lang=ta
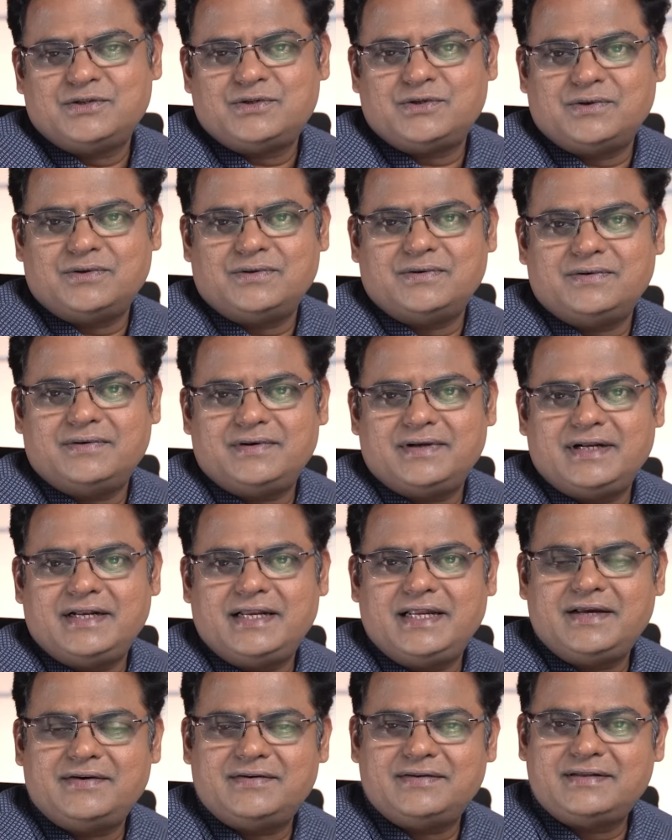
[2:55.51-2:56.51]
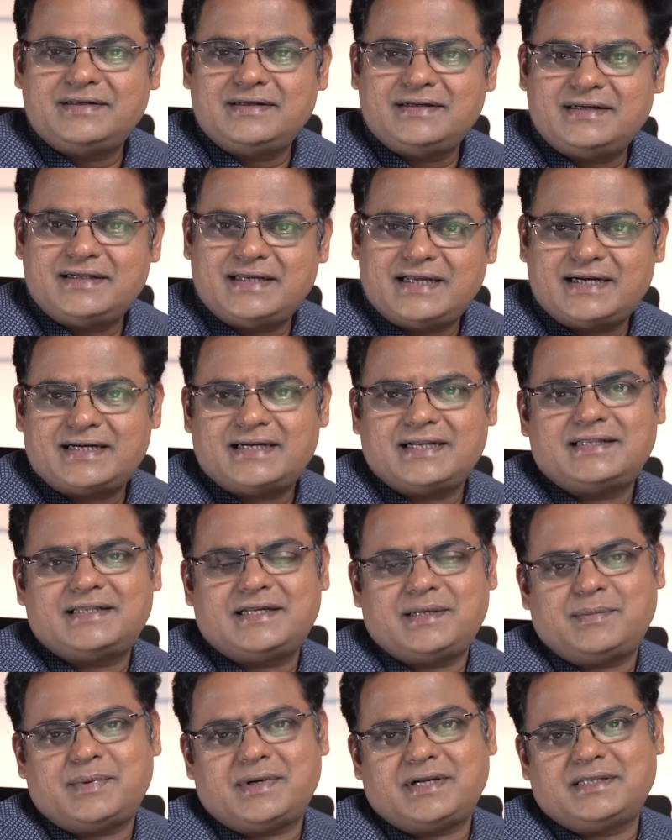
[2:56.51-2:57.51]
ஸோ நீங்கள் வந்து டைரெக்டாக
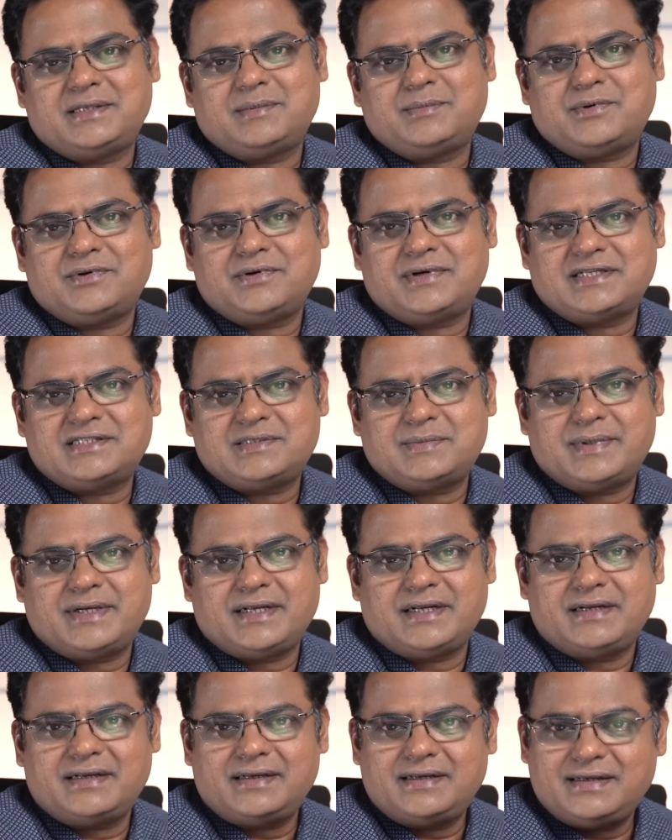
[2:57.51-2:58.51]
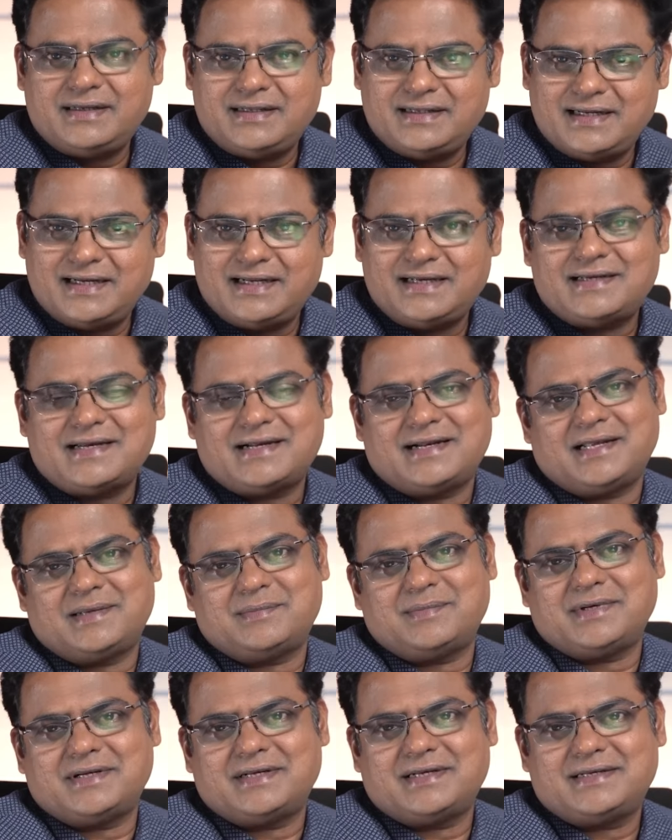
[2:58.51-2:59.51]
திரைப்படத்துக்கு போகணுன்னு ஆசைப்பட்டீங்கன்னா இந்த லிங்கை
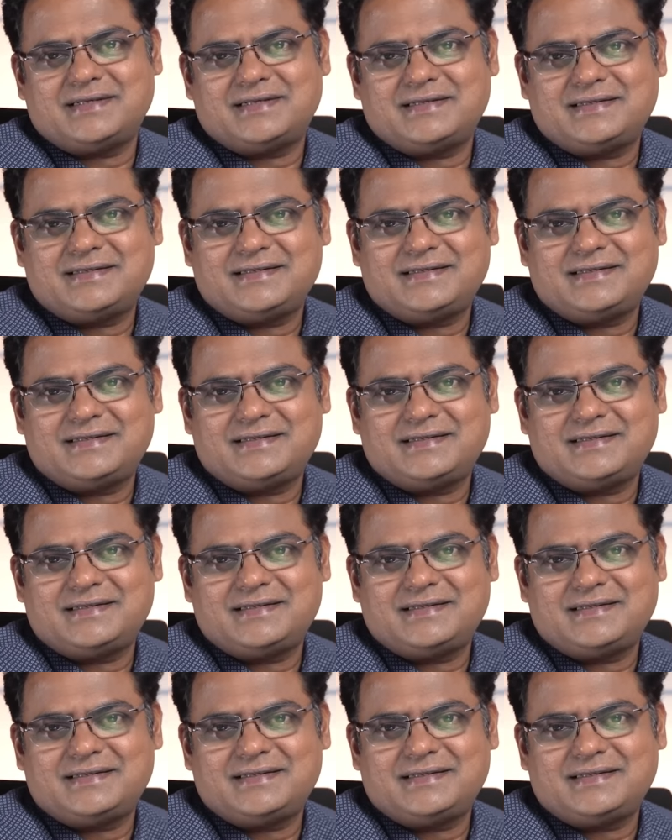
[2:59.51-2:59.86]
கிளிக் பண்ணுங்கள்